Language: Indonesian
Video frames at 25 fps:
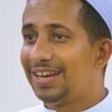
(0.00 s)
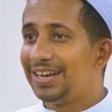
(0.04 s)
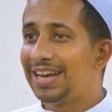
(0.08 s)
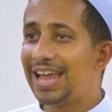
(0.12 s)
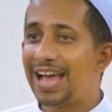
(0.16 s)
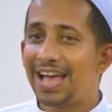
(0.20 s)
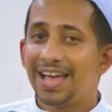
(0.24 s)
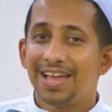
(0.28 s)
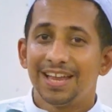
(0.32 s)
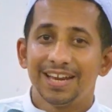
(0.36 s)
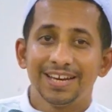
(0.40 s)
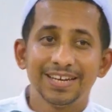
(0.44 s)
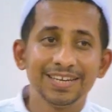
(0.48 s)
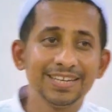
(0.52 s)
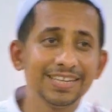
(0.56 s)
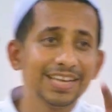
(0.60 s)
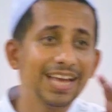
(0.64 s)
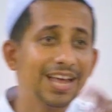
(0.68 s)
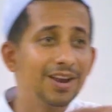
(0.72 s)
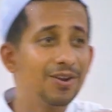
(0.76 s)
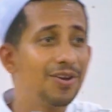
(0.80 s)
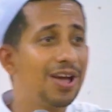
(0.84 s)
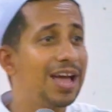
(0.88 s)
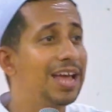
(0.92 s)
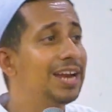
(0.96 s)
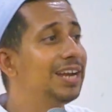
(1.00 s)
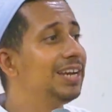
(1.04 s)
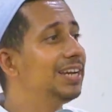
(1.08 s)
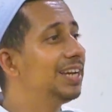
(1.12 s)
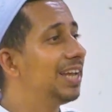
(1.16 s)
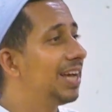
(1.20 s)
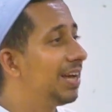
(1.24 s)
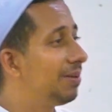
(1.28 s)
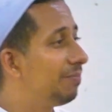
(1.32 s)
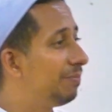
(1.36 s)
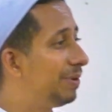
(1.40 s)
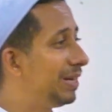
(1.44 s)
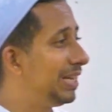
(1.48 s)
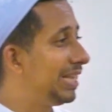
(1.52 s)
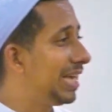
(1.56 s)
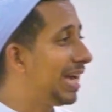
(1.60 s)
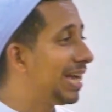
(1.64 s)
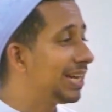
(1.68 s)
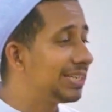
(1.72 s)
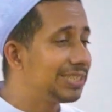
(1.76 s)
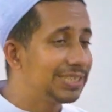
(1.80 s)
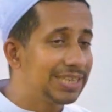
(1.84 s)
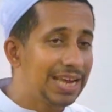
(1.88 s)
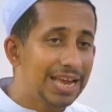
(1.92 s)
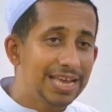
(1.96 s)
nah kalau Anda
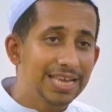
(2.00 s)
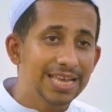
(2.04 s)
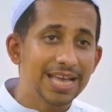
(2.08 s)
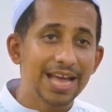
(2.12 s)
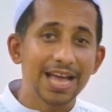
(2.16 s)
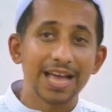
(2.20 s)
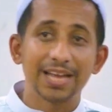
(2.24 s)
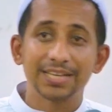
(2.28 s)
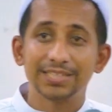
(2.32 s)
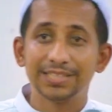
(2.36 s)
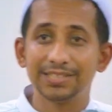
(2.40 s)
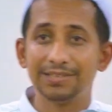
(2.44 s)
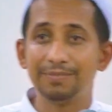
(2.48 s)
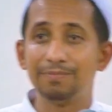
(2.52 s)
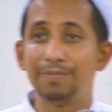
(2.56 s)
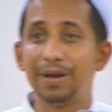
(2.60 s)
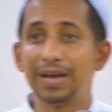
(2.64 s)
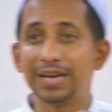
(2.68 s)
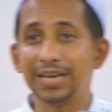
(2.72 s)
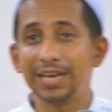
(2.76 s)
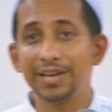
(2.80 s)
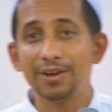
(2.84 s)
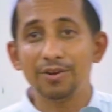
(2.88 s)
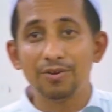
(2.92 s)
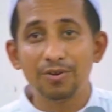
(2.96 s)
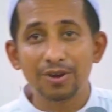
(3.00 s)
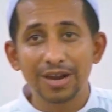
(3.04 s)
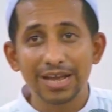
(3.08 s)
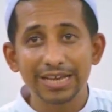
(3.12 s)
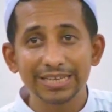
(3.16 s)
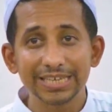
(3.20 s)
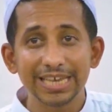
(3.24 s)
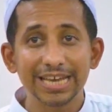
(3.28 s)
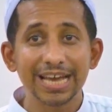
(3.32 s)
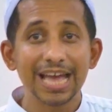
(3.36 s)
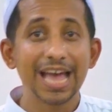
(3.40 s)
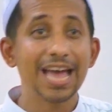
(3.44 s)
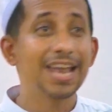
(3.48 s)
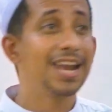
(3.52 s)
melihat saya sebagai orang yang